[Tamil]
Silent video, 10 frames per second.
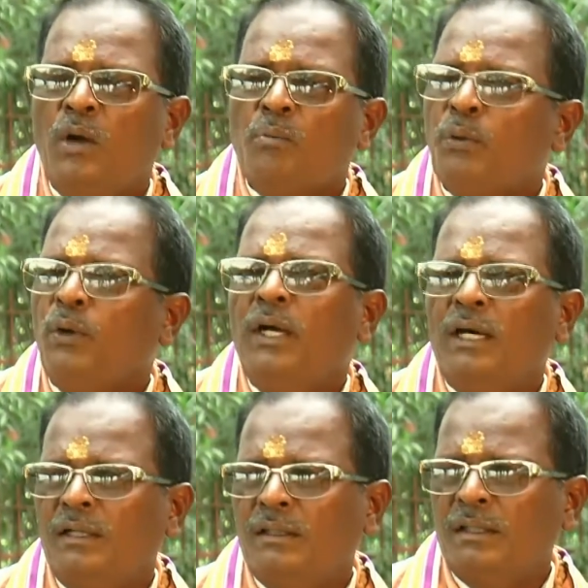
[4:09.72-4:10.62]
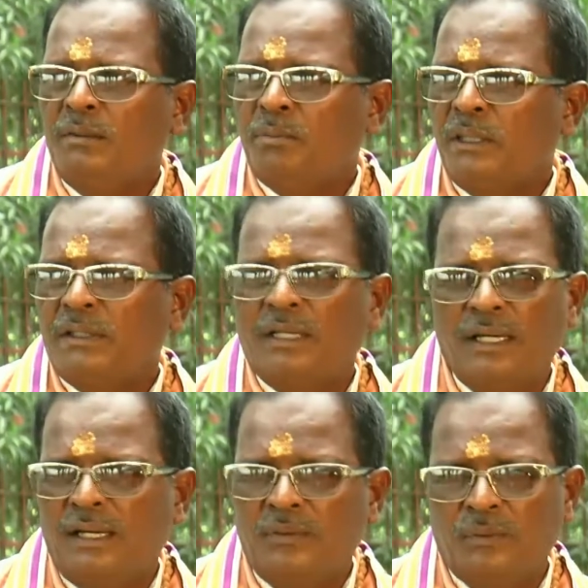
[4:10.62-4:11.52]
பொருளாதாரம் பெரிய தடை
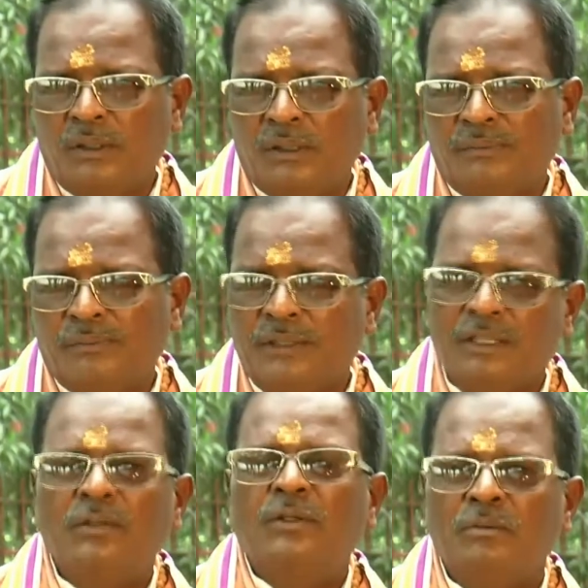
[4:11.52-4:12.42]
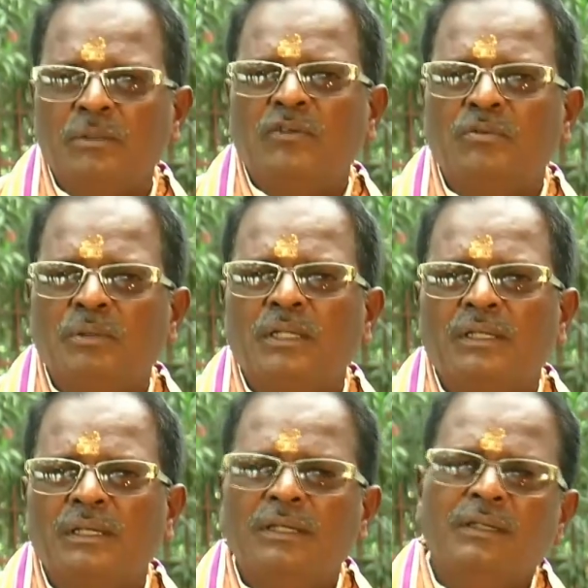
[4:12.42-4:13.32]
இல்லை உங்களுக்கு அதுவும் இந்த மாதம்
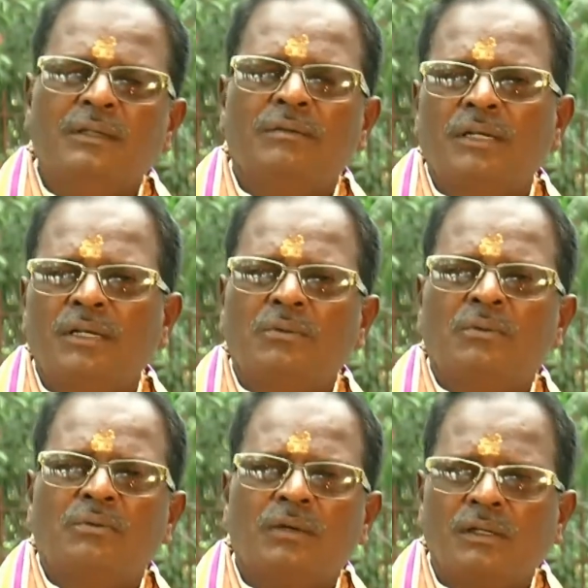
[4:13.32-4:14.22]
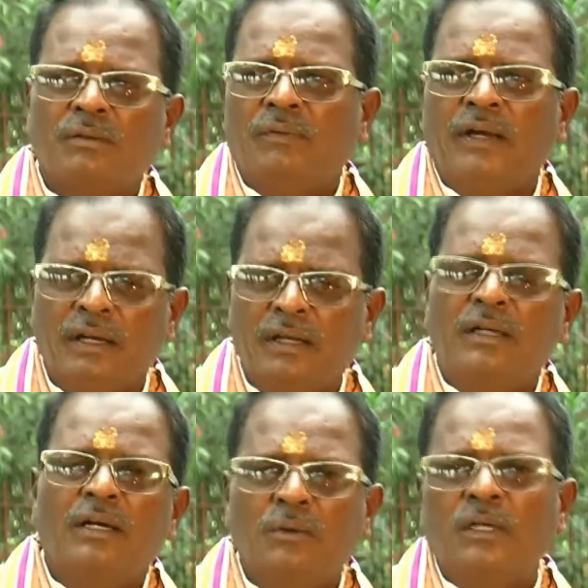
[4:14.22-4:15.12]
பார்த்தீங்கன்னா வர வர வேணான்னா
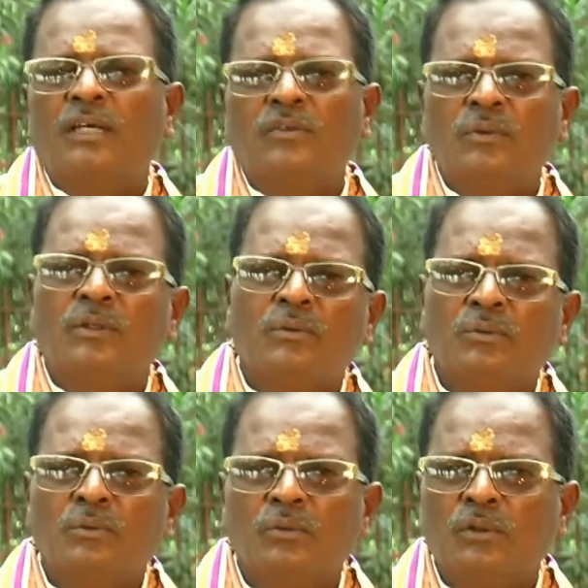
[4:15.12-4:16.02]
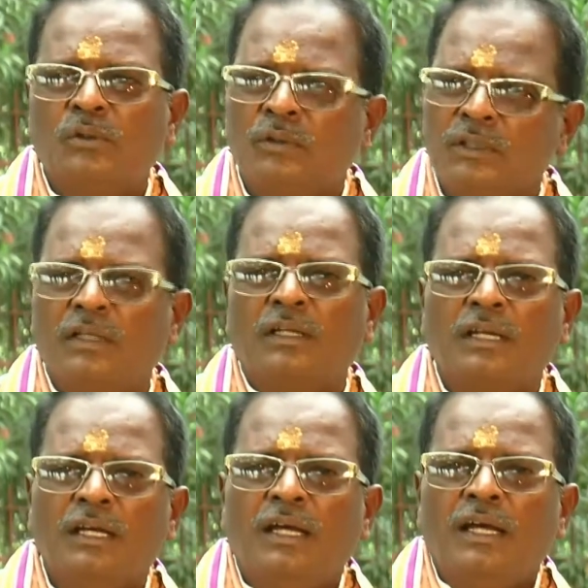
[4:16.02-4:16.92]
கூட காசு வந்து உங்கள் வீட்டுக்கு வந்துடுது
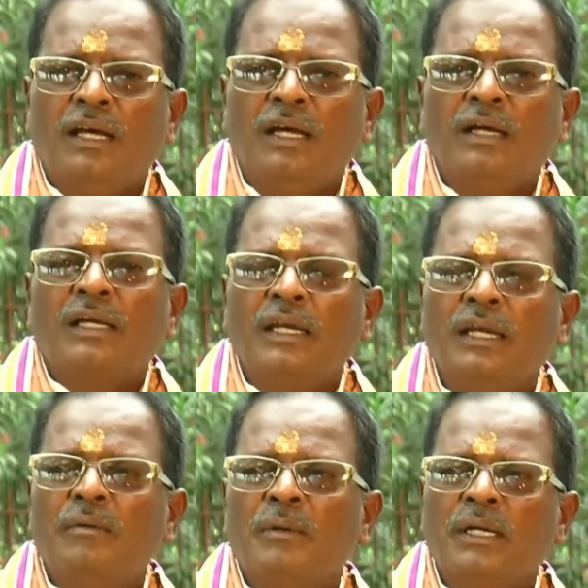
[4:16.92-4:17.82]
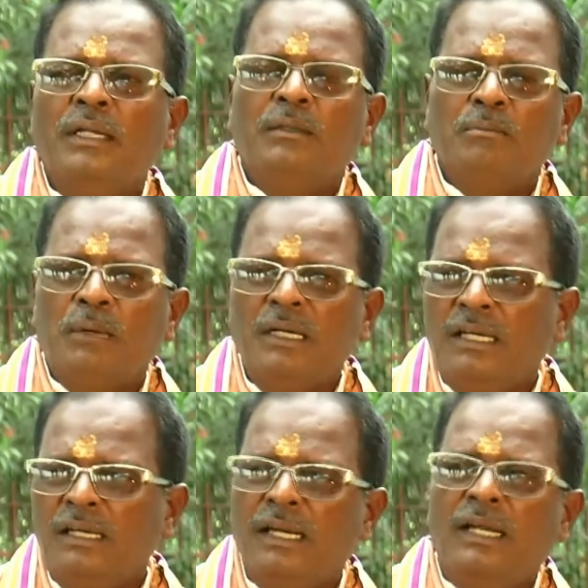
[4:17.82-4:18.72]
என்ன அப்படின்னா அந்த
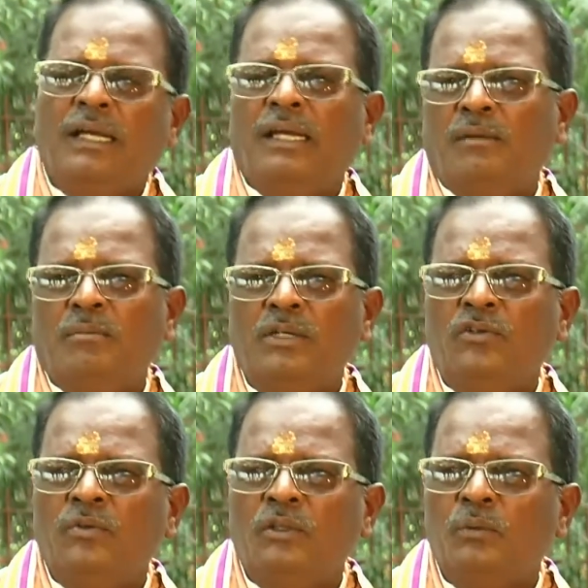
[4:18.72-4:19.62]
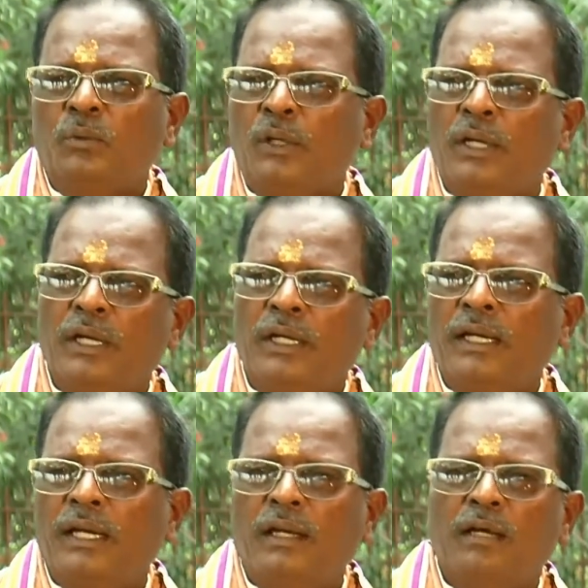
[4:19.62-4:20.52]
மனநிலைக்கு மனசு வந்து ஒரே நிலை
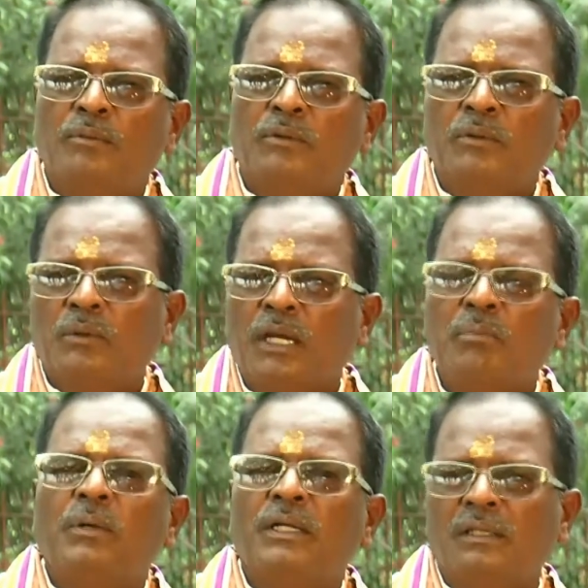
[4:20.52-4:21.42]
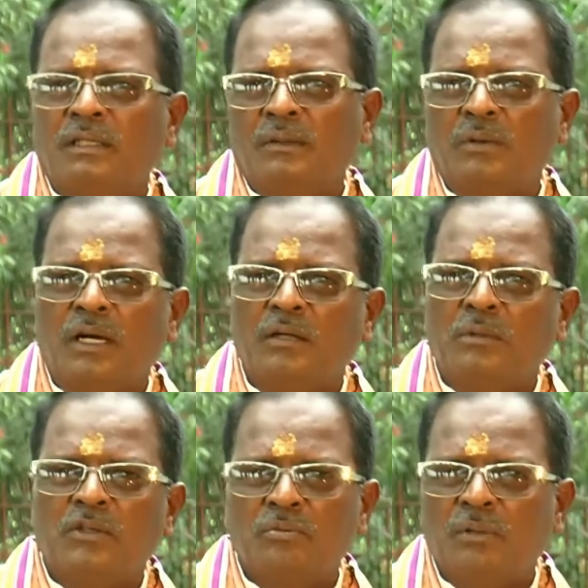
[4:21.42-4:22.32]
இல்லாமல் வந்து வளப்பாஞ்சு இருக்குது ஒரு ஆறு
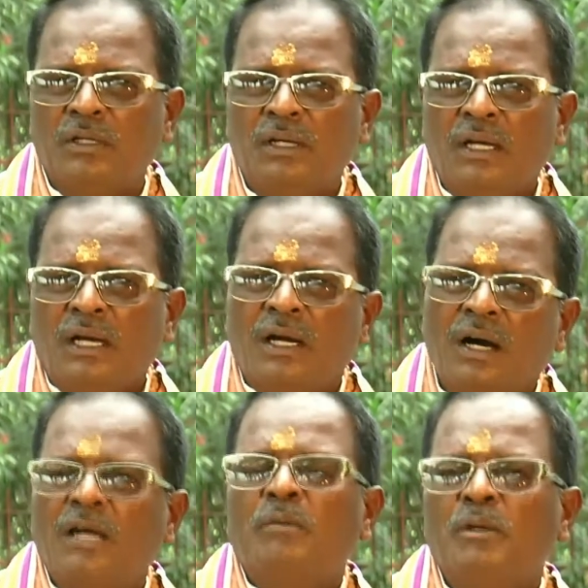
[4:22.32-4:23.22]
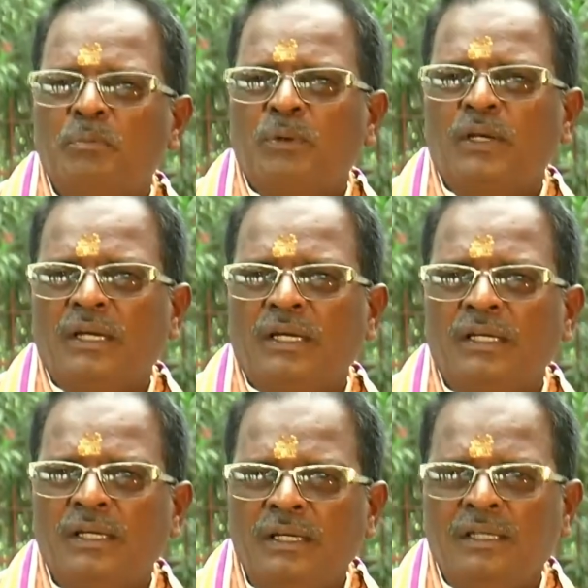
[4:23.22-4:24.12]
மாதமாக காரணமே புரியல
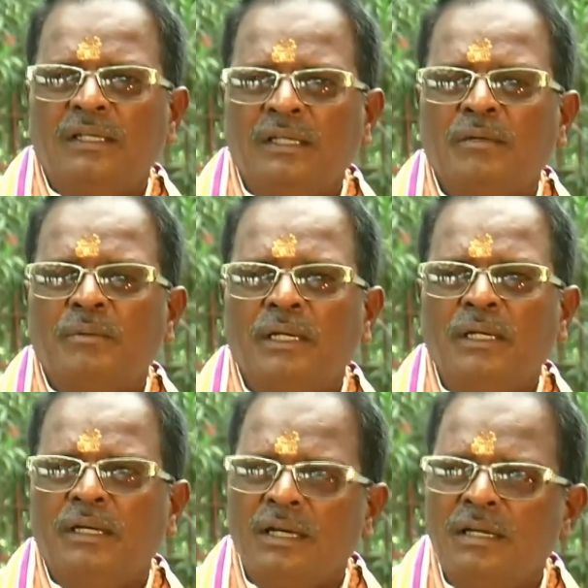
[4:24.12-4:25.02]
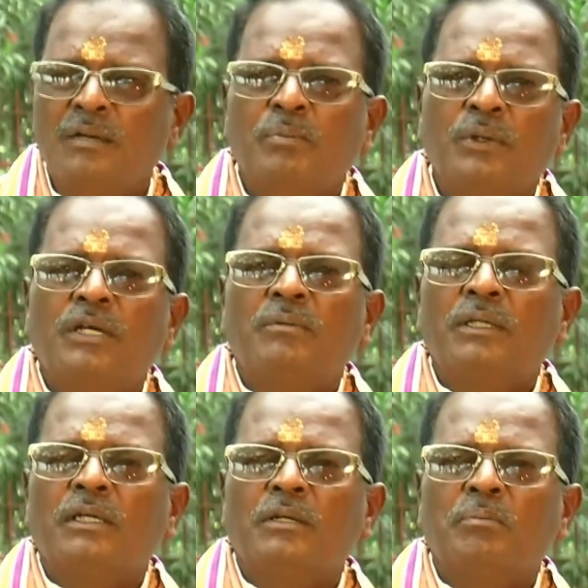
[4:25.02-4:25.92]
என்ன எது அப்படின்னா காரணம் புரியாமல்
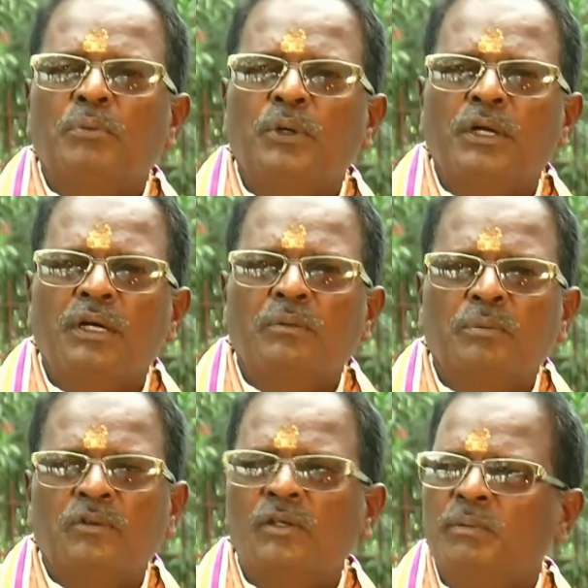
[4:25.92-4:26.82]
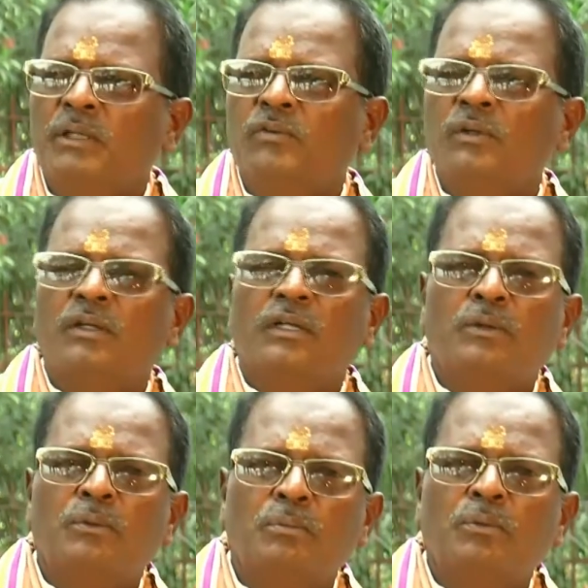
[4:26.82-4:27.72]
அதை இனம் புரியாது இப்போ சில பேர் சொல்கிறாங்க ஐயோ
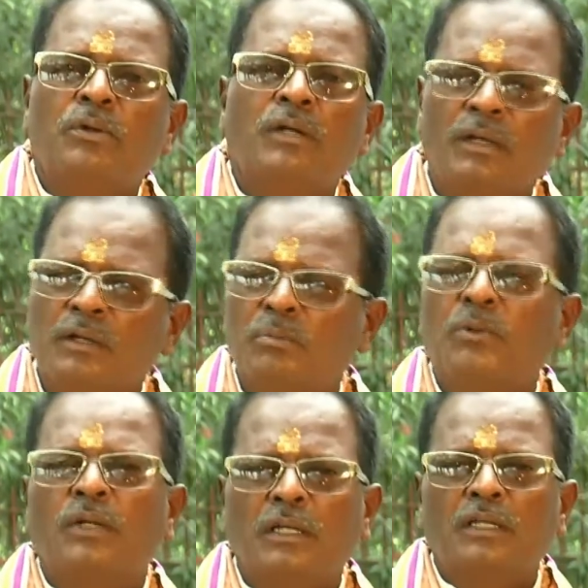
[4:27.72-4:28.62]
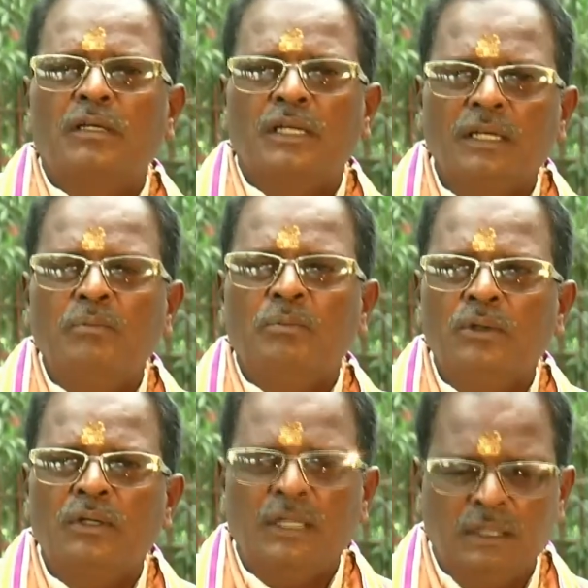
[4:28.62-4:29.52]
போர் ஐயோ போர் அடிக்குது என்ன
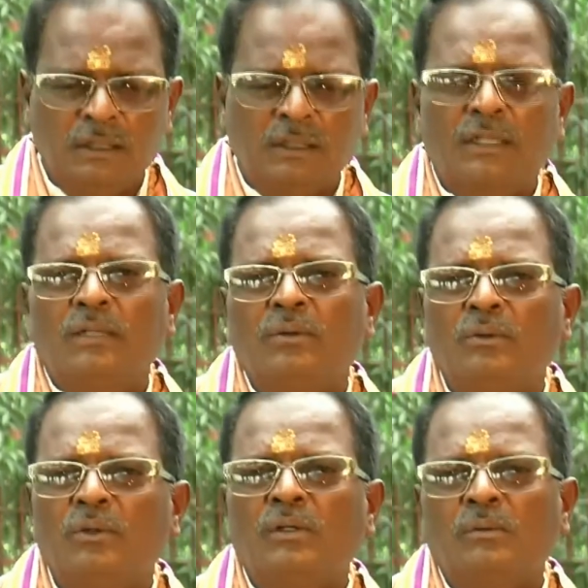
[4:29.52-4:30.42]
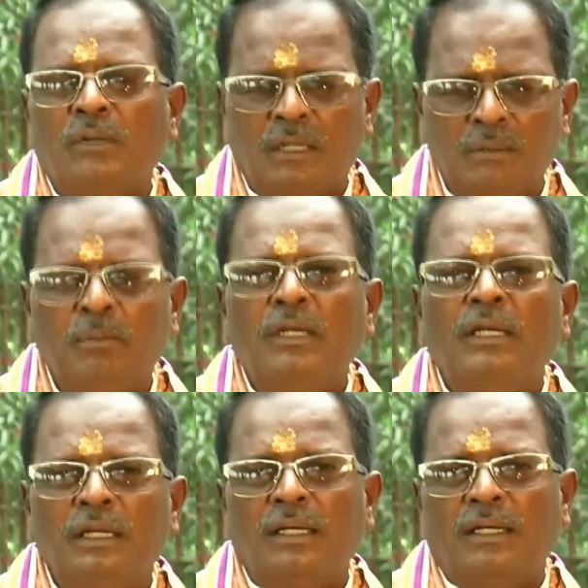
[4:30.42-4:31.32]
போர்னா அதுக்கு
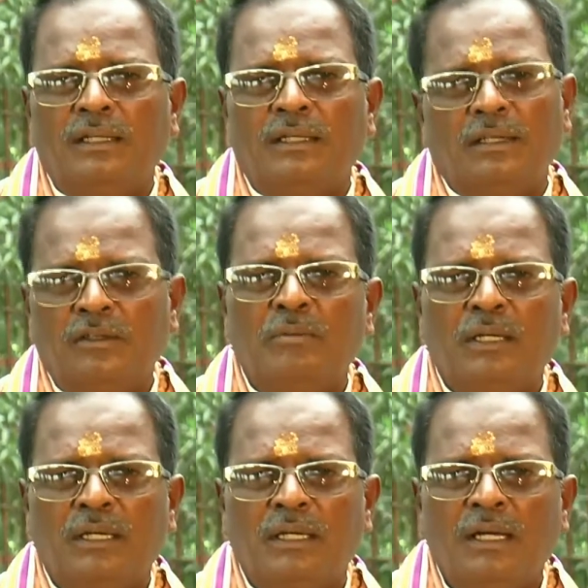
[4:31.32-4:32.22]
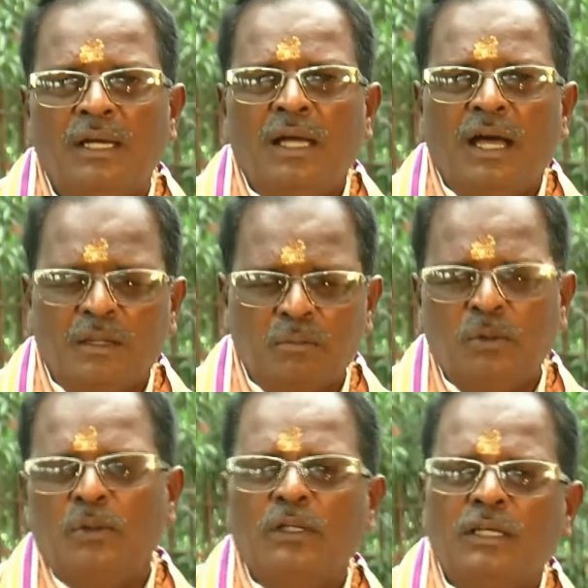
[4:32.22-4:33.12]
மீனிங் இல்லை அதுக்கு அர்த்தமே இல்லை அது
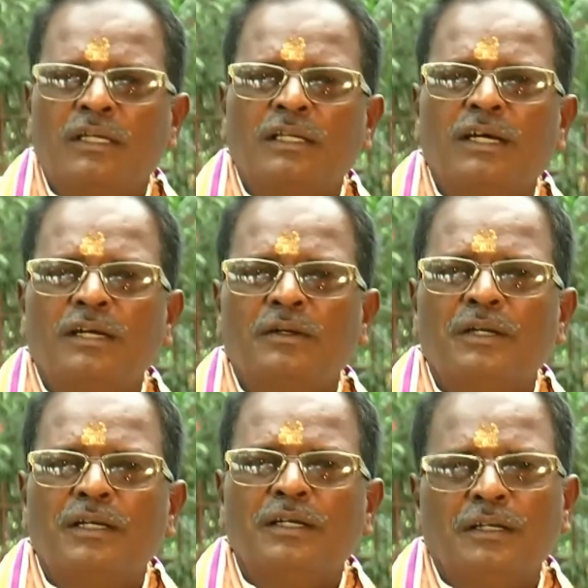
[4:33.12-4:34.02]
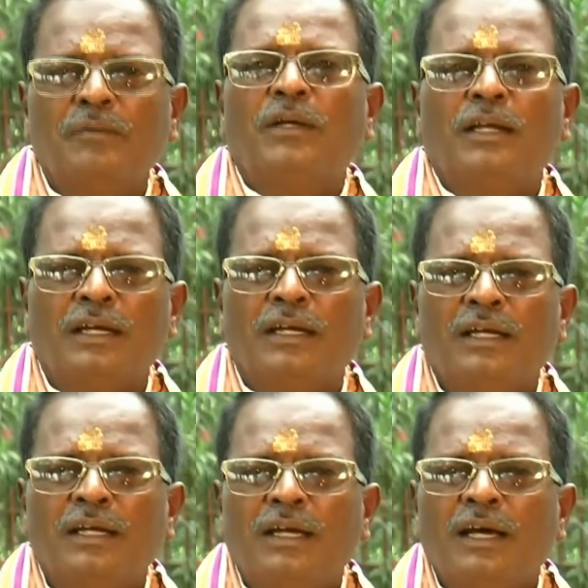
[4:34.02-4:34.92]
போருக்கு இருக்குதானாக்க எதுவுமே இல்லை
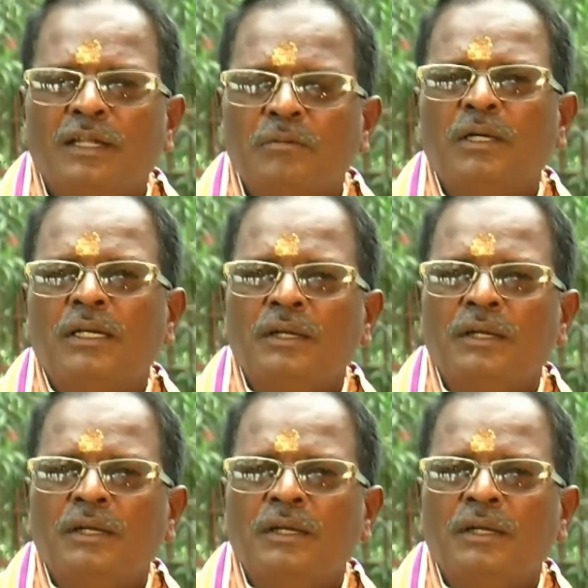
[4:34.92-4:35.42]
அது மாதிரி